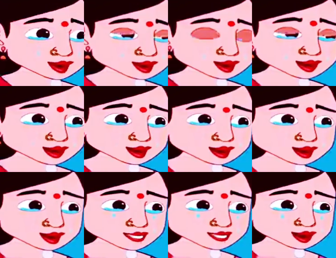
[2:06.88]
माँ
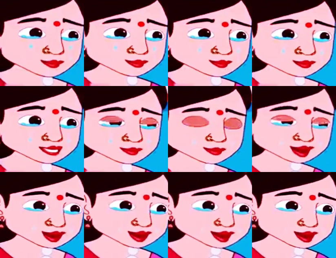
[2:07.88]
पिताजी
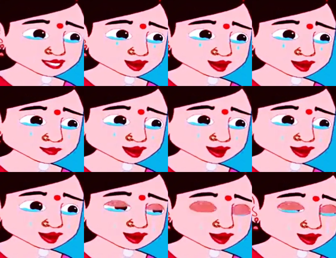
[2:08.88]
इस बार जो उन लोगों ने
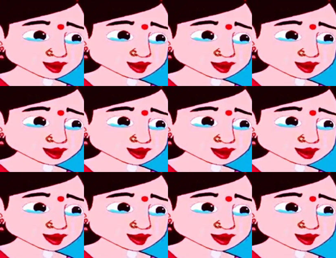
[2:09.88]
मांगा